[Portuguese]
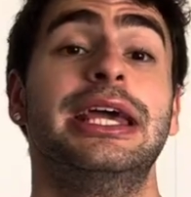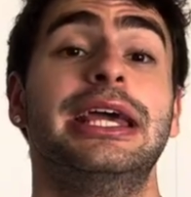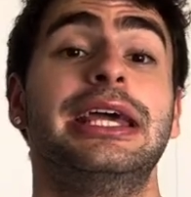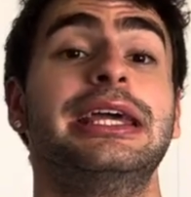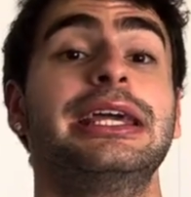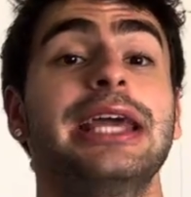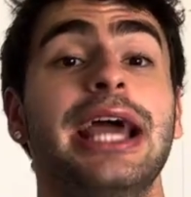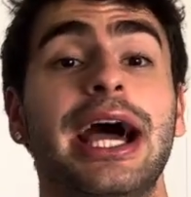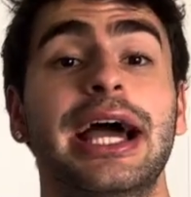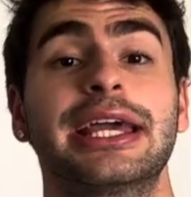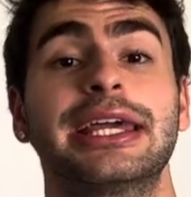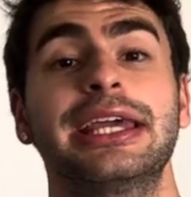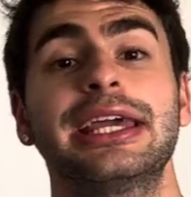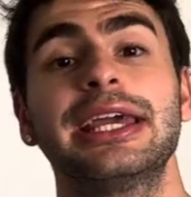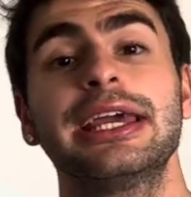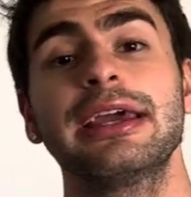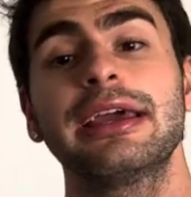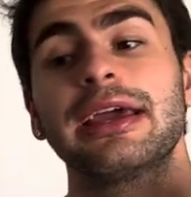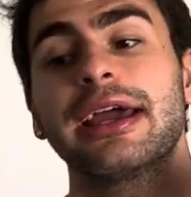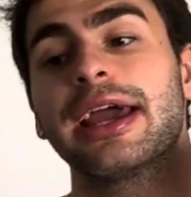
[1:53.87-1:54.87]
E
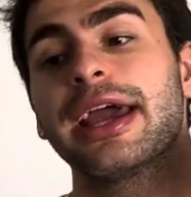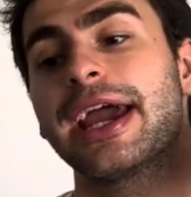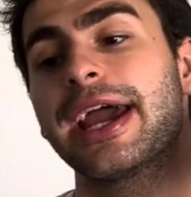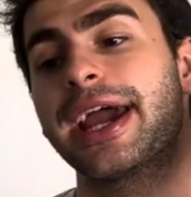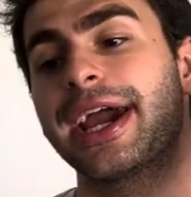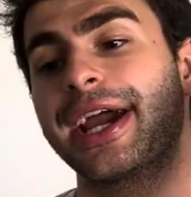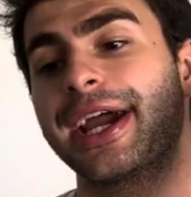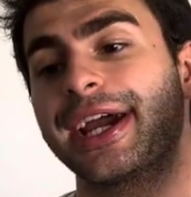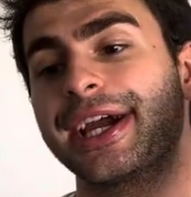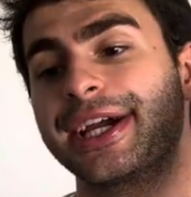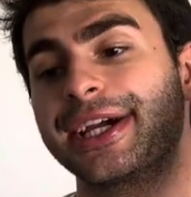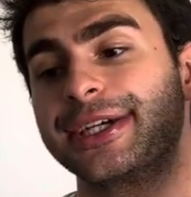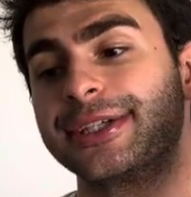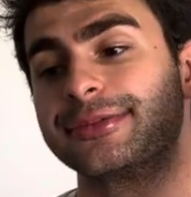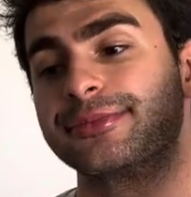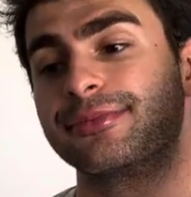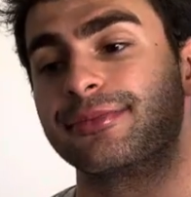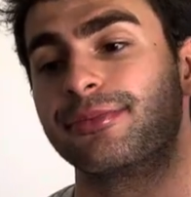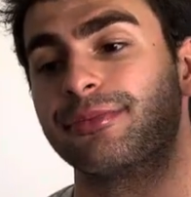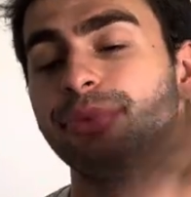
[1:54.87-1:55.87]
aí,
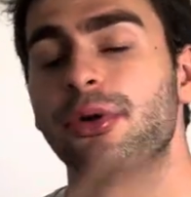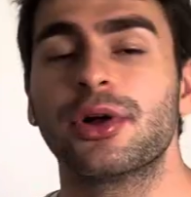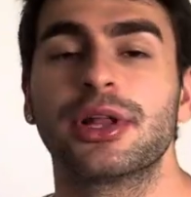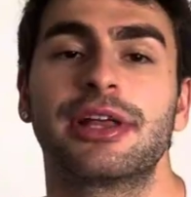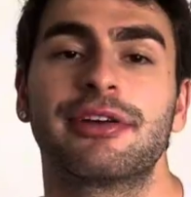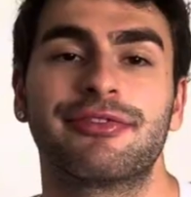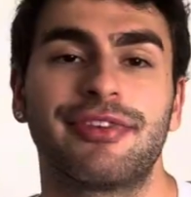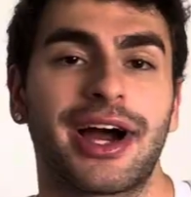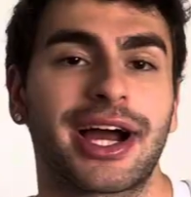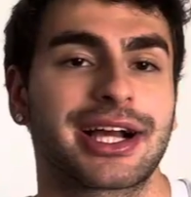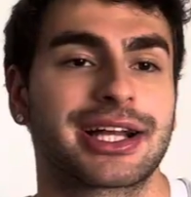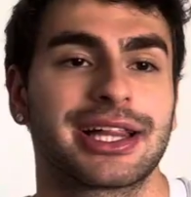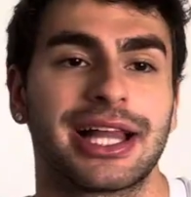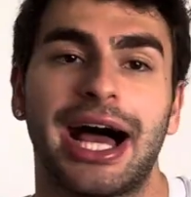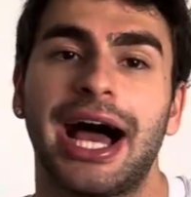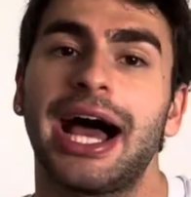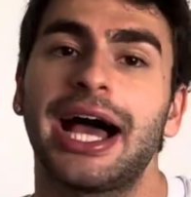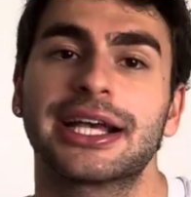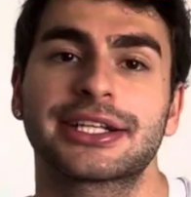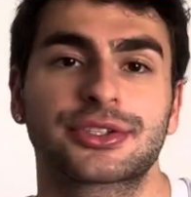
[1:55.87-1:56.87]
é, pô, levar
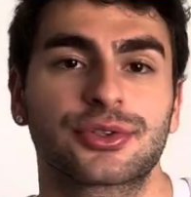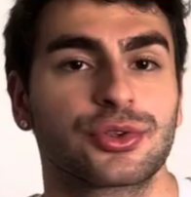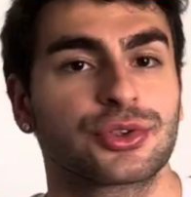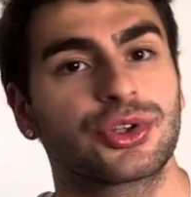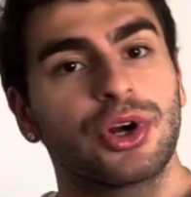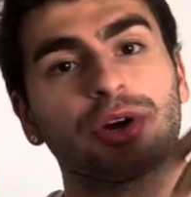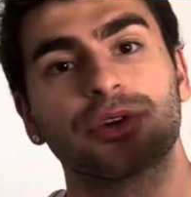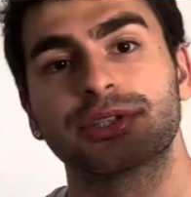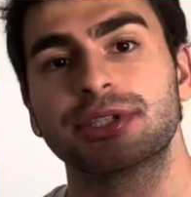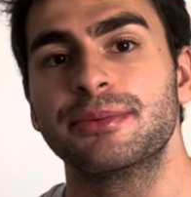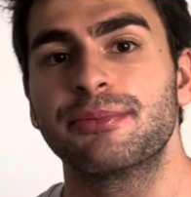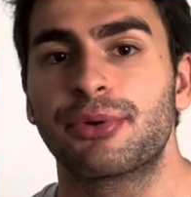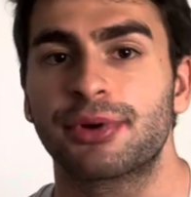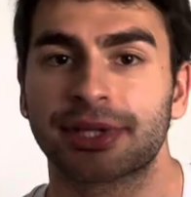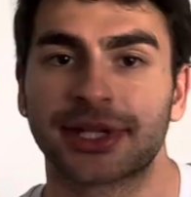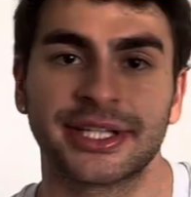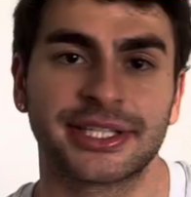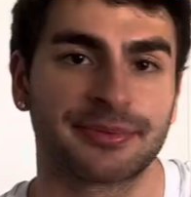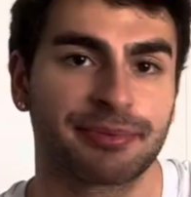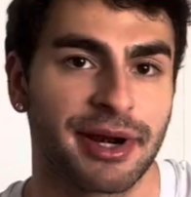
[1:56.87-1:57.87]
clássicos, jogos
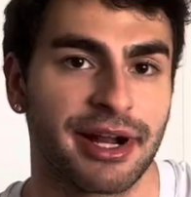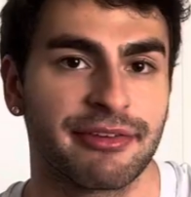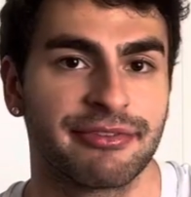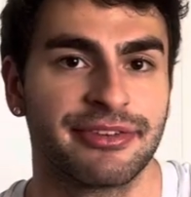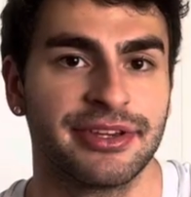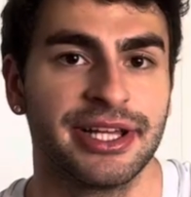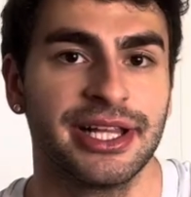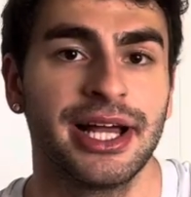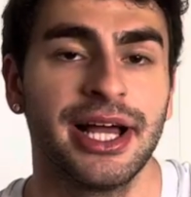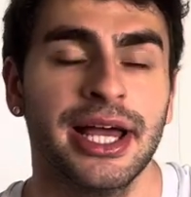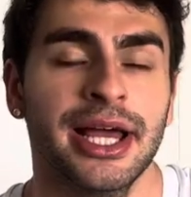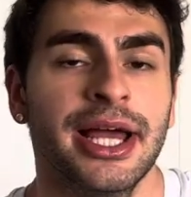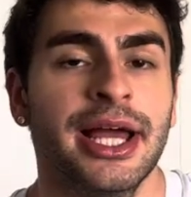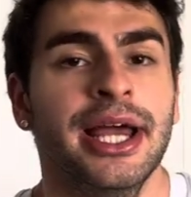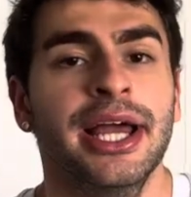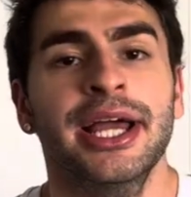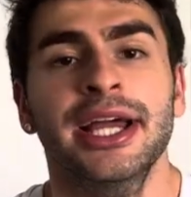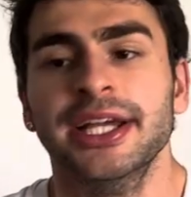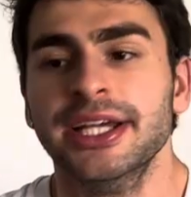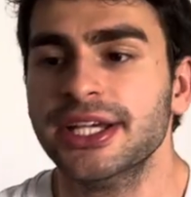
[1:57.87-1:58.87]
importantes para a vila
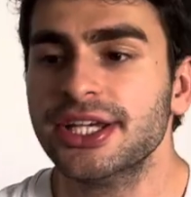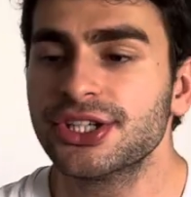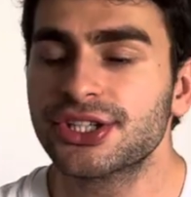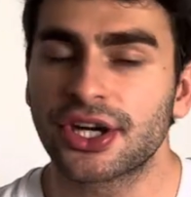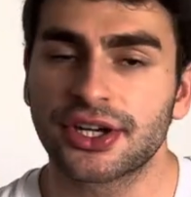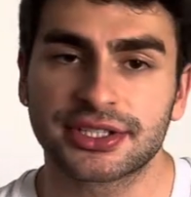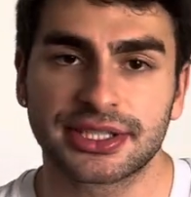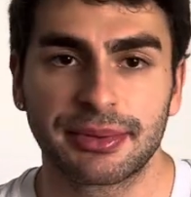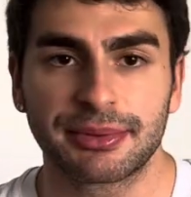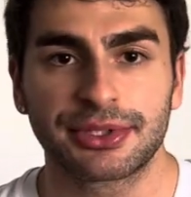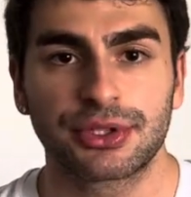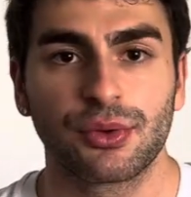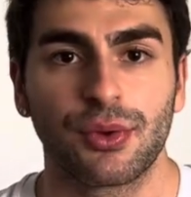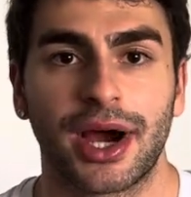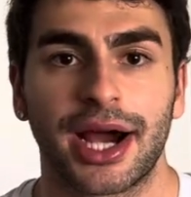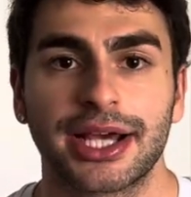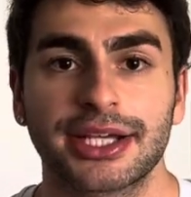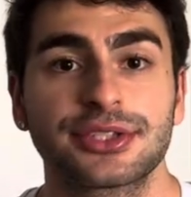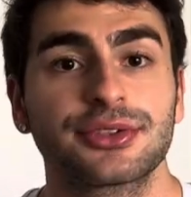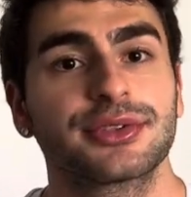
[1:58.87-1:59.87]
e jogos
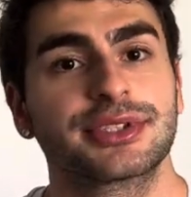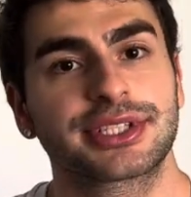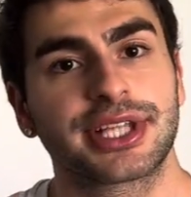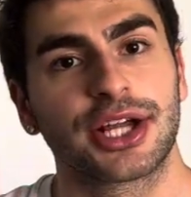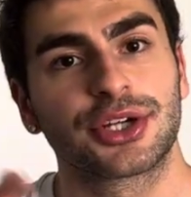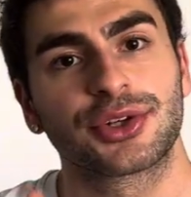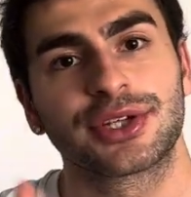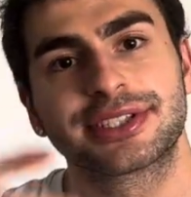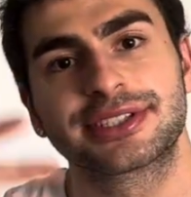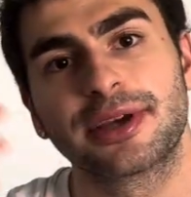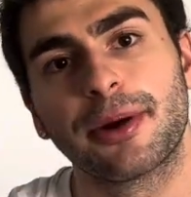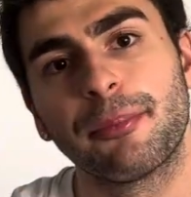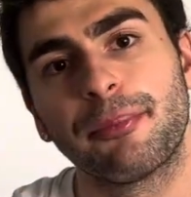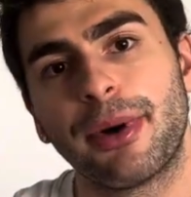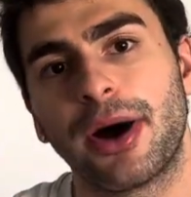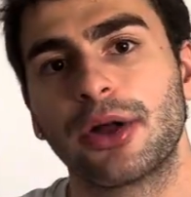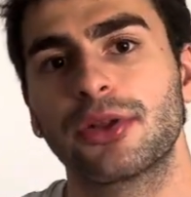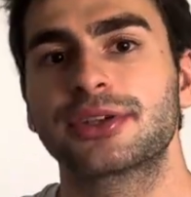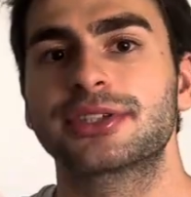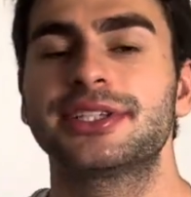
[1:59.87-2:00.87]
habituais no estádio em São
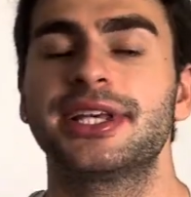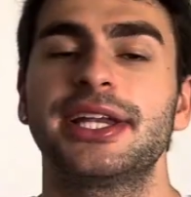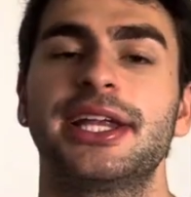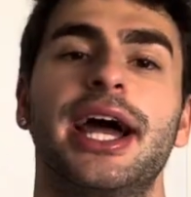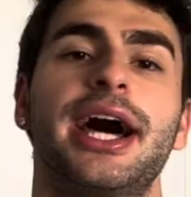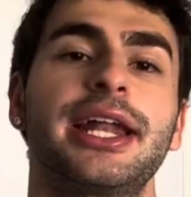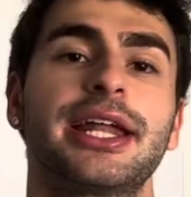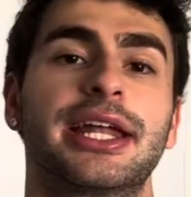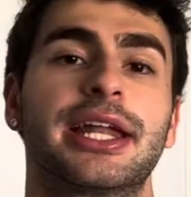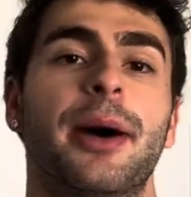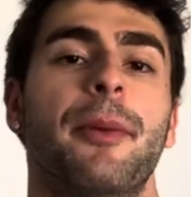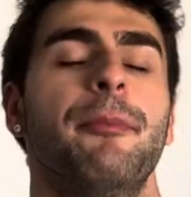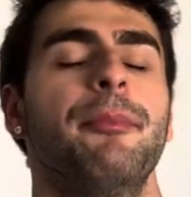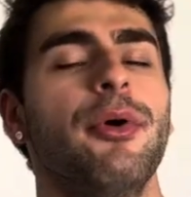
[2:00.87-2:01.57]
Paulo, que seria a Arena.